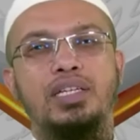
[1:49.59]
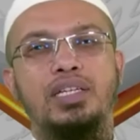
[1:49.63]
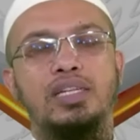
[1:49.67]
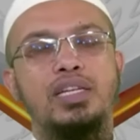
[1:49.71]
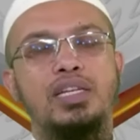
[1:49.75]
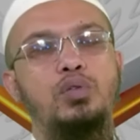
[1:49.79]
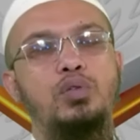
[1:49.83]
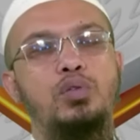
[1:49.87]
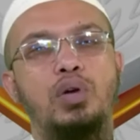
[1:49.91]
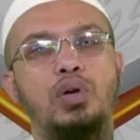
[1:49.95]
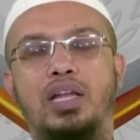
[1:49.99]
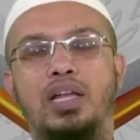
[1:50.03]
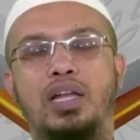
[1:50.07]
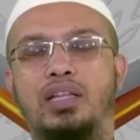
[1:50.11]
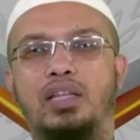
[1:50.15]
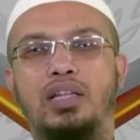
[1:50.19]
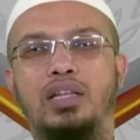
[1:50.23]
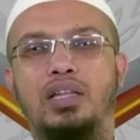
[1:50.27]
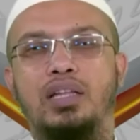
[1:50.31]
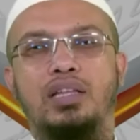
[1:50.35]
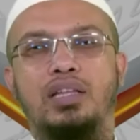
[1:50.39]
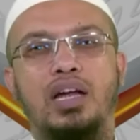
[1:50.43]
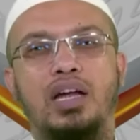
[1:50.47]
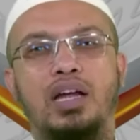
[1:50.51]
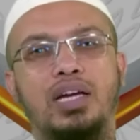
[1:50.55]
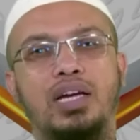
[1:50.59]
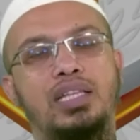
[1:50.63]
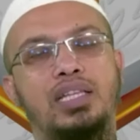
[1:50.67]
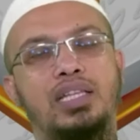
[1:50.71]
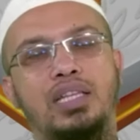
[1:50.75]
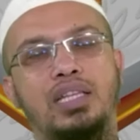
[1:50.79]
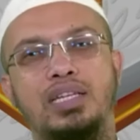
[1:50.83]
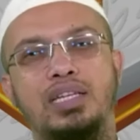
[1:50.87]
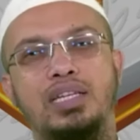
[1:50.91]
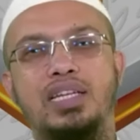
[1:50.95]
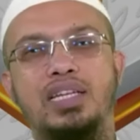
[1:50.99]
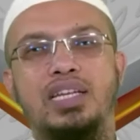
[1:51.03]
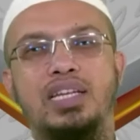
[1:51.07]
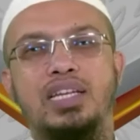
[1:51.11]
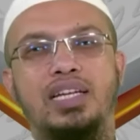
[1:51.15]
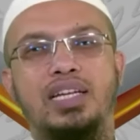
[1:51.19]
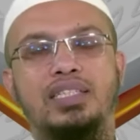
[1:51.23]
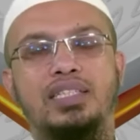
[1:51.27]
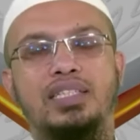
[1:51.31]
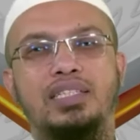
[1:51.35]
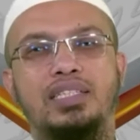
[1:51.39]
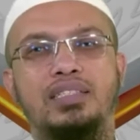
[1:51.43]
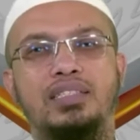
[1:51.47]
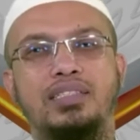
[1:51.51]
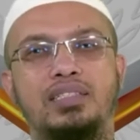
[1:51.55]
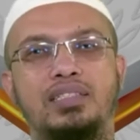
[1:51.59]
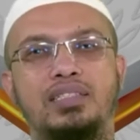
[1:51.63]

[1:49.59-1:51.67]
কিন্তু আল্লাহ তালা তার আগেই তাদেরকে নিয়ে গেছেন